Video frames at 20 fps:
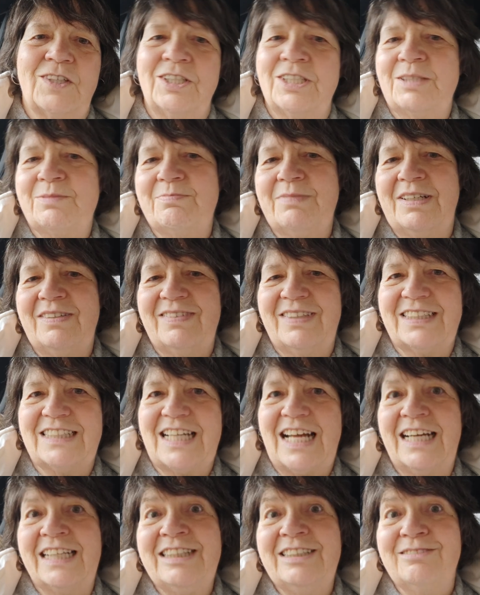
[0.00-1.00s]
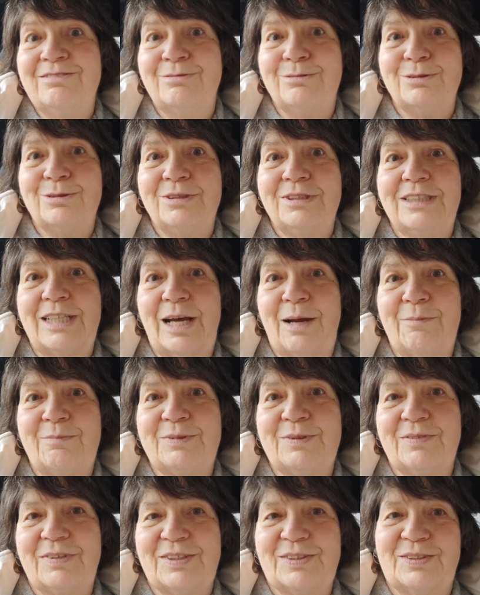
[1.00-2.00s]
euch mal was angewöhnt
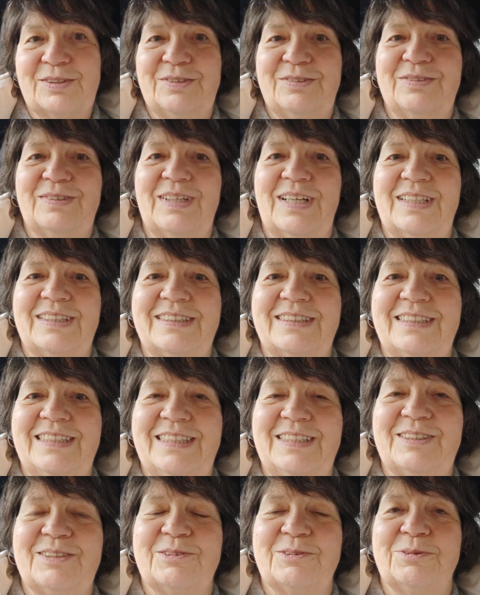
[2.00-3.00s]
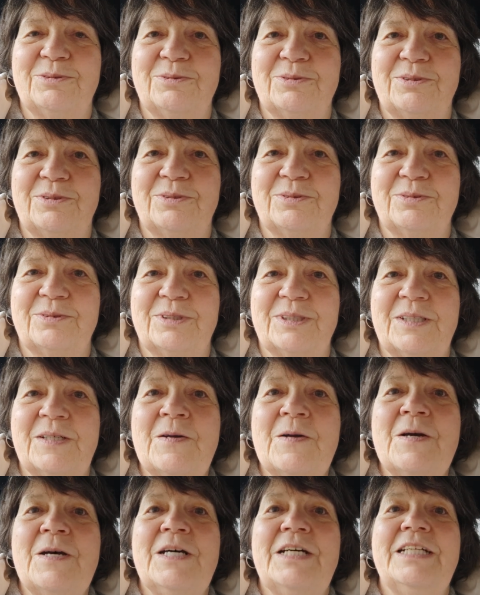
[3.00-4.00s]
habt, was euch vielleicht nicht so gut tut.
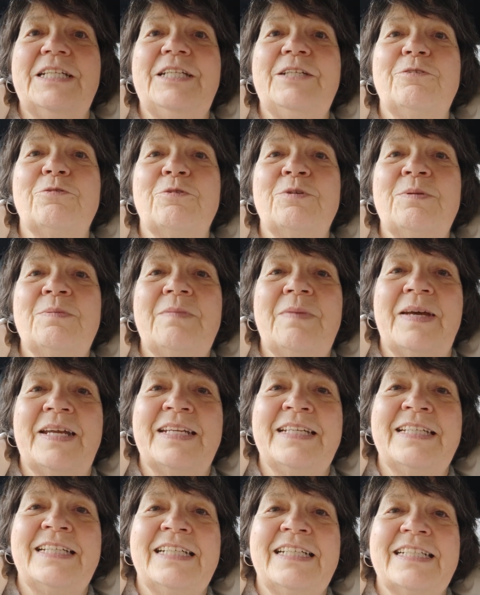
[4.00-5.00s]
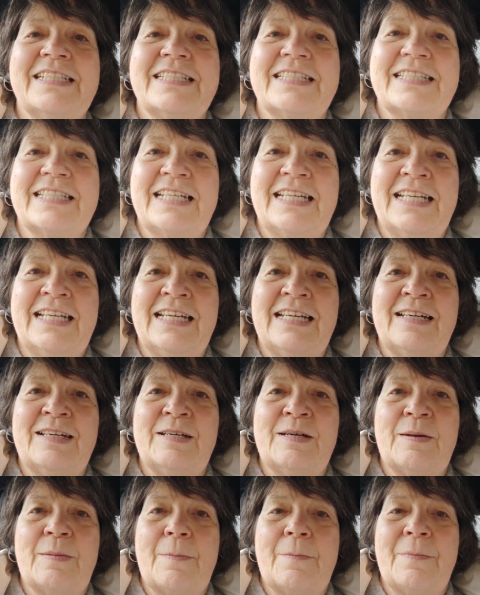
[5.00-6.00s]
Die unbändige
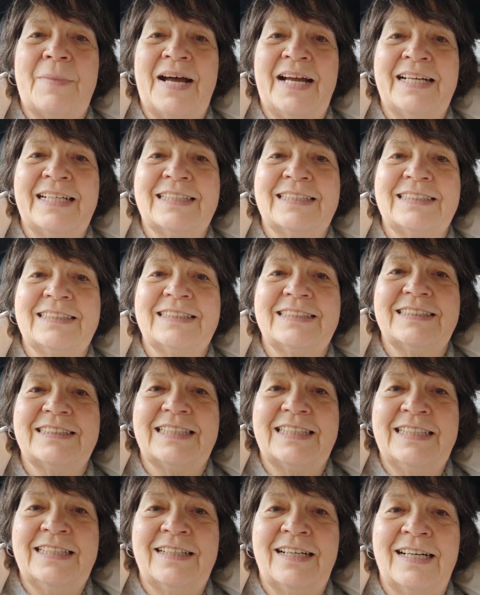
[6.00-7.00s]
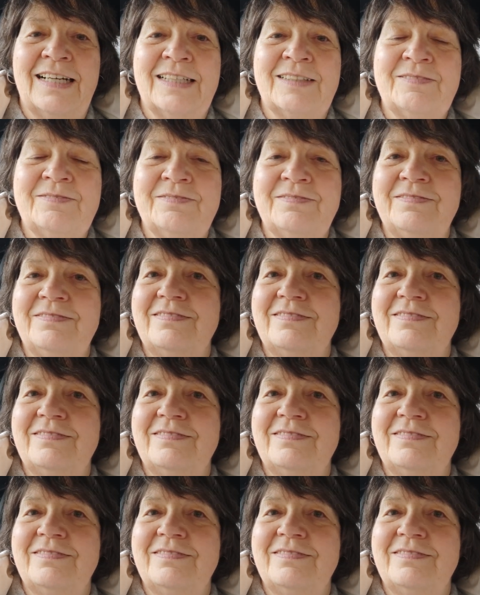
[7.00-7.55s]
Seele, Michael Singer,